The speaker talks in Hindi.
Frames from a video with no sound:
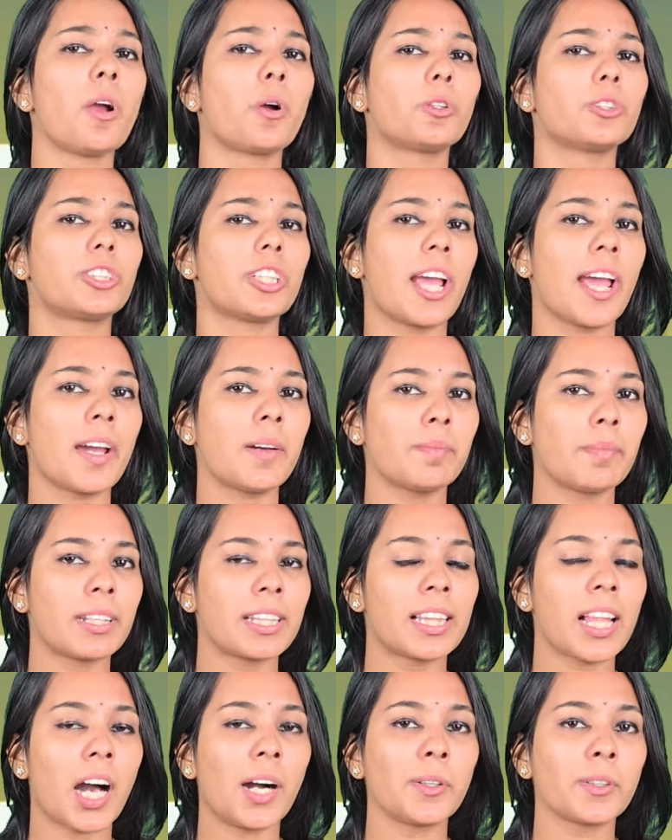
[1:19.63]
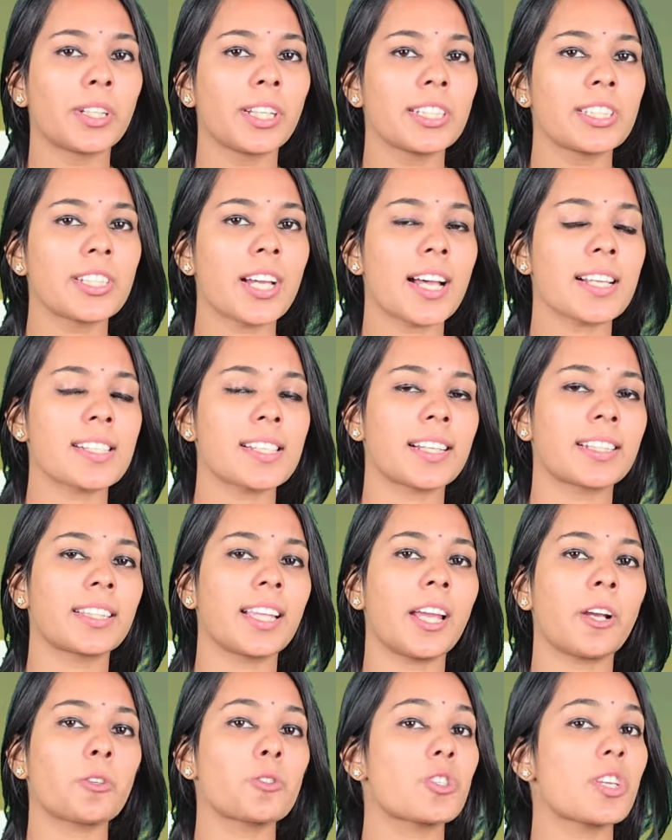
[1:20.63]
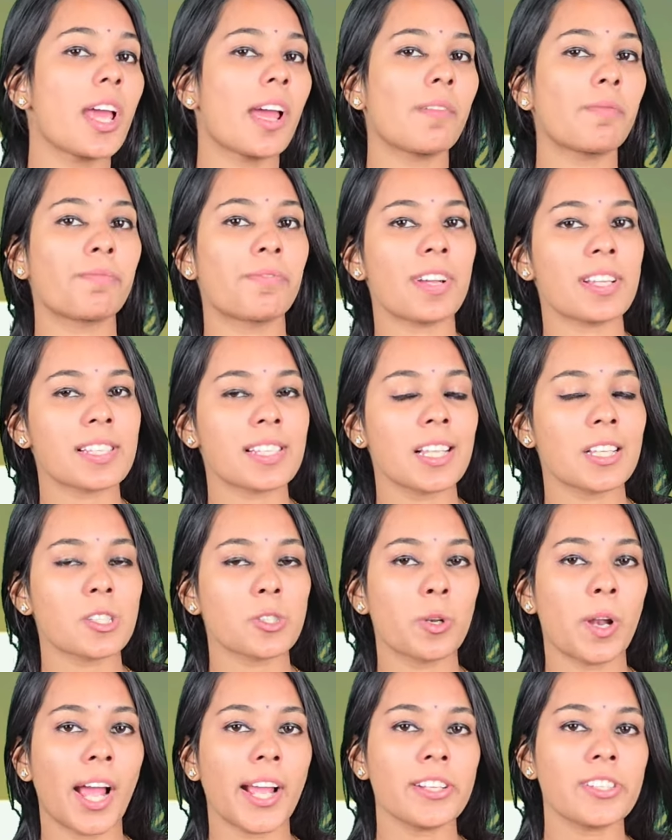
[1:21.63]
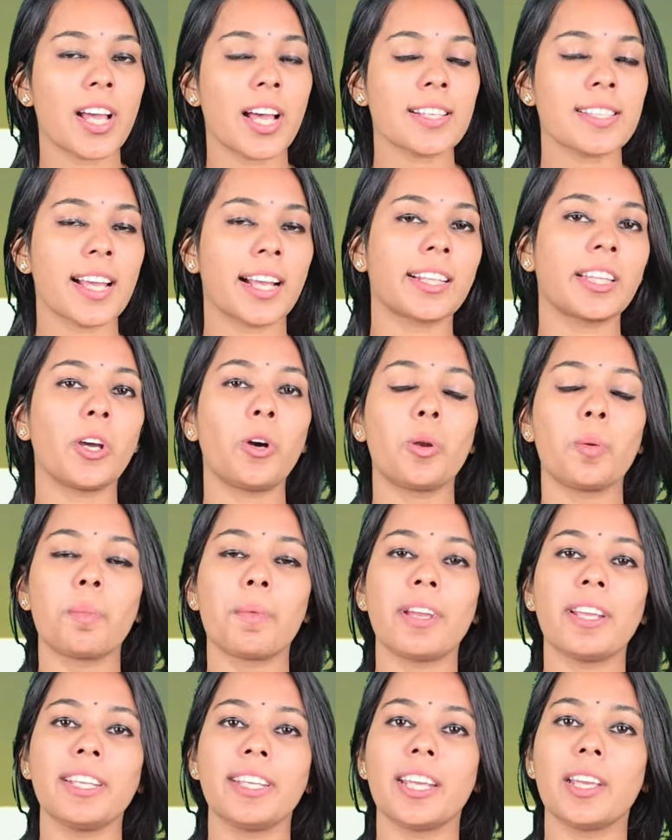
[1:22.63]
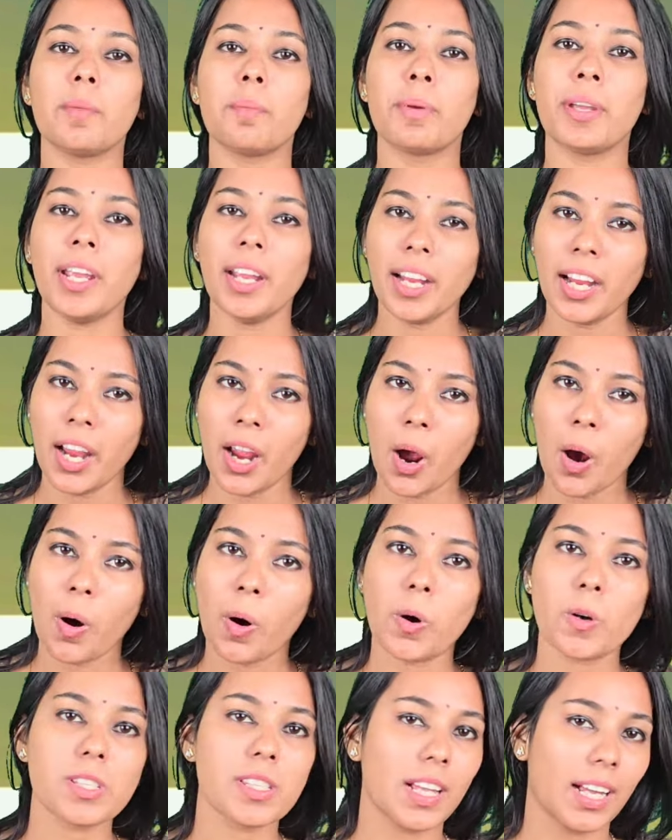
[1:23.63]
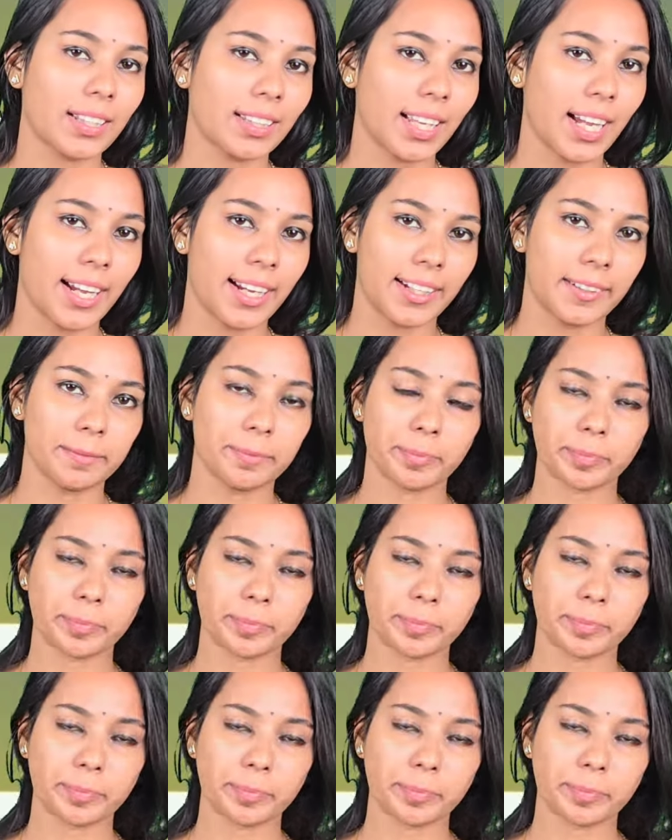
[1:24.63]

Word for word: कुछ अहम बदलाव किए जा सकते हैं कुछ अहम फैसले सुनाए जा सकते हैं उनमें ये भी हो सकता है